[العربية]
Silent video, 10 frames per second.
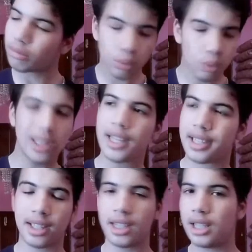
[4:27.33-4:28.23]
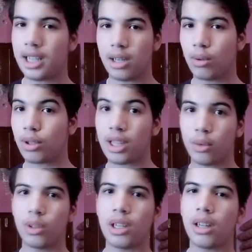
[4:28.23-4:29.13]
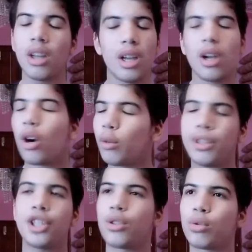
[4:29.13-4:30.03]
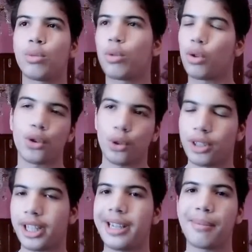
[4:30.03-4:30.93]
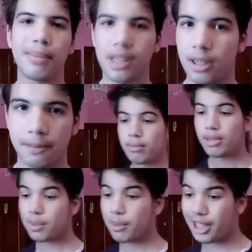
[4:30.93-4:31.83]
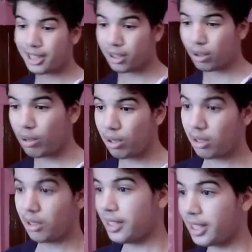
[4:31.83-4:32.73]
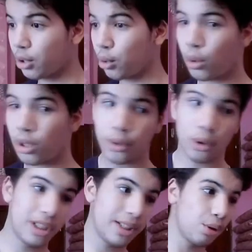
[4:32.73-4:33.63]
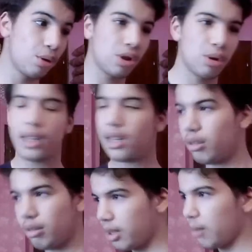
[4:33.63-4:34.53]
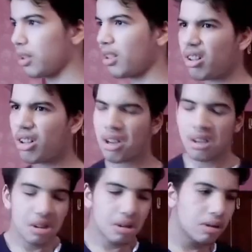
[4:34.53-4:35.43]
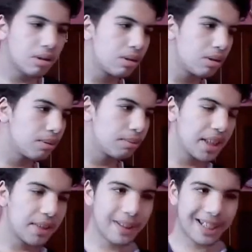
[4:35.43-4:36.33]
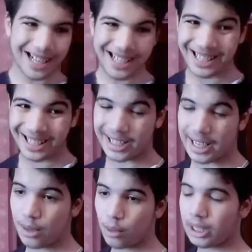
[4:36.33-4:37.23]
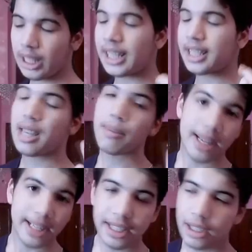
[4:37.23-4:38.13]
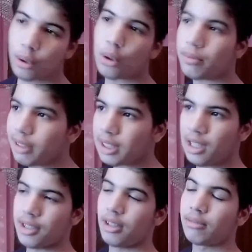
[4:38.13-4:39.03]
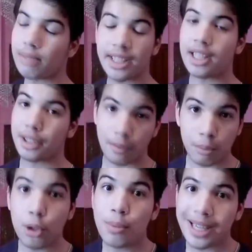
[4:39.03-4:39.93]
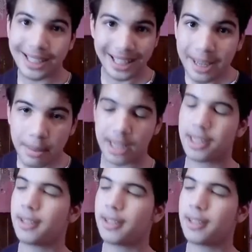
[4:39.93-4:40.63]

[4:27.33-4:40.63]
ولا تسقسي عليها الاستاذ ولا اوبليجي تكون مكونسونطري بيان بالنسبه لانك تحل لي زيكزو ولا تحل لي سوجي ولا اكسيتيرا يكفيك انك تعاود غير التمارين اللي ديروهم في الكلاسه انا نهضر في بلومي تريماست